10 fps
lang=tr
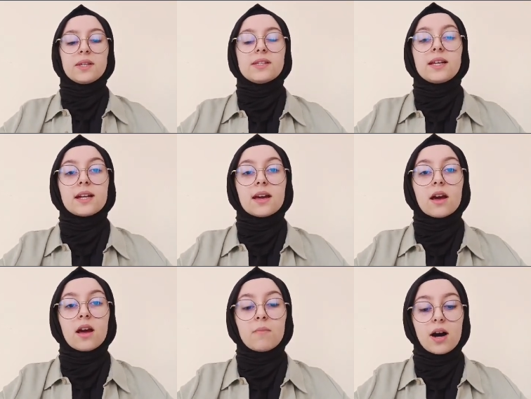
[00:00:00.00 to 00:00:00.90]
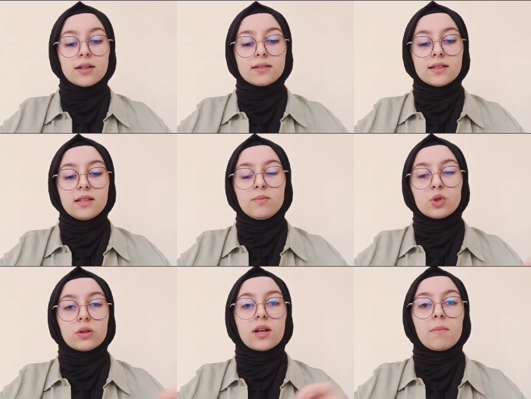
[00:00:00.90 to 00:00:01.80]
Bizlere emanet
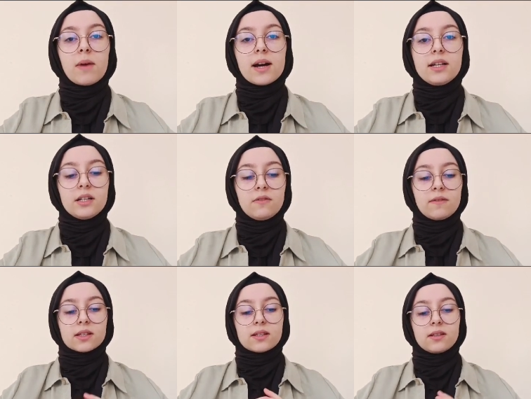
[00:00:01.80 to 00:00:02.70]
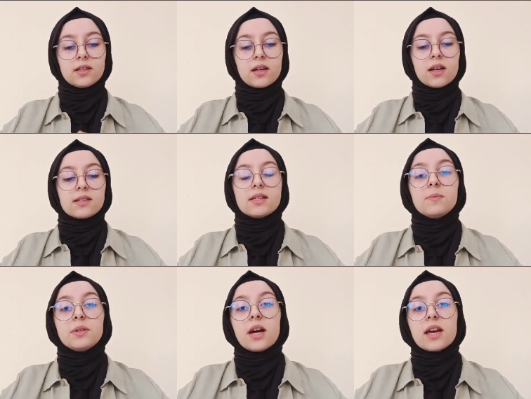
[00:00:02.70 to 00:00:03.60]
edilmiş olan bayrağı ve vatanı
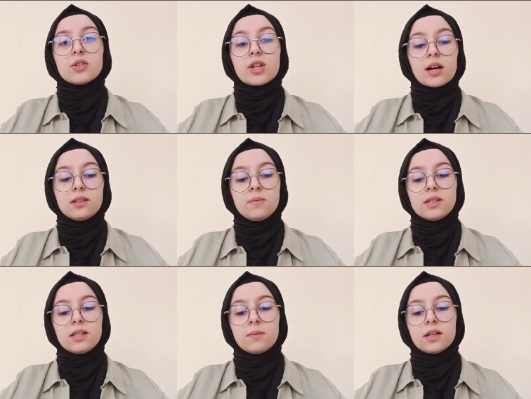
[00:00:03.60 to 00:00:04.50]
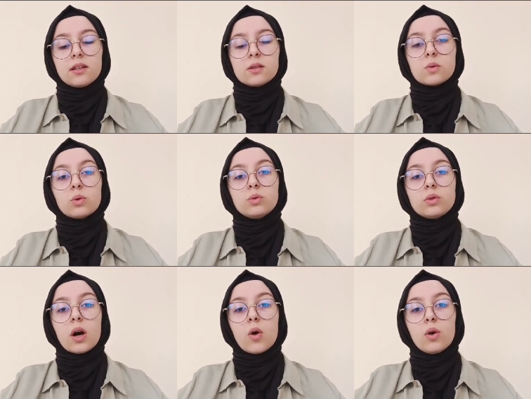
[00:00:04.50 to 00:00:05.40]
tıpkı ecdadımız gibi
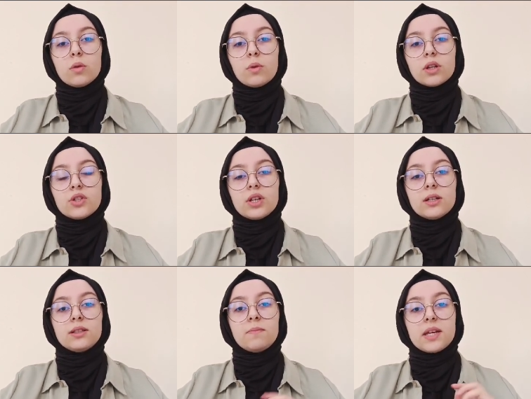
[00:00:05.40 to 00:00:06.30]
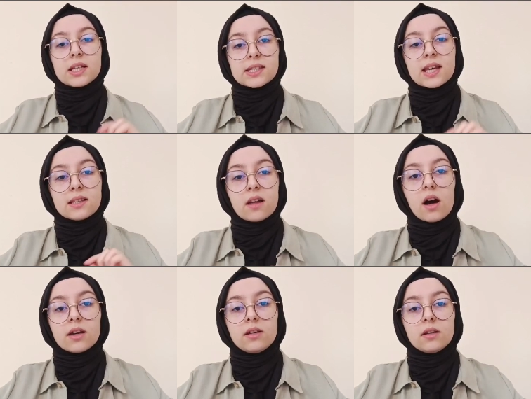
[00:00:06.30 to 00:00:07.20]
sonunda ölüm olacağını bilsek
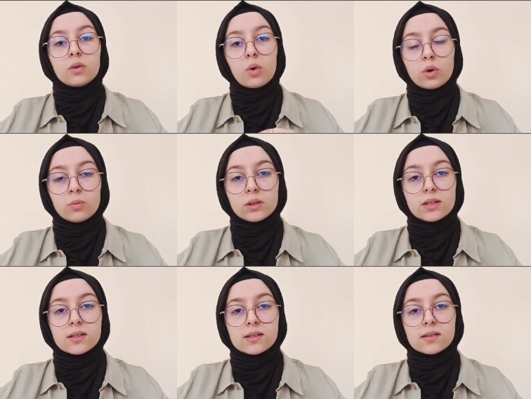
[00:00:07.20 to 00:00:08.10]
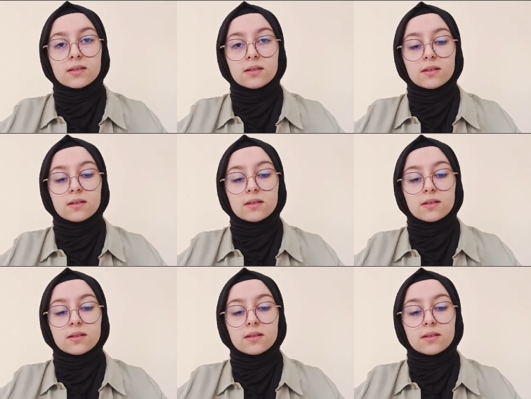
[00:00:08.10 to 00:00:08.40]
dahi korumalıyız.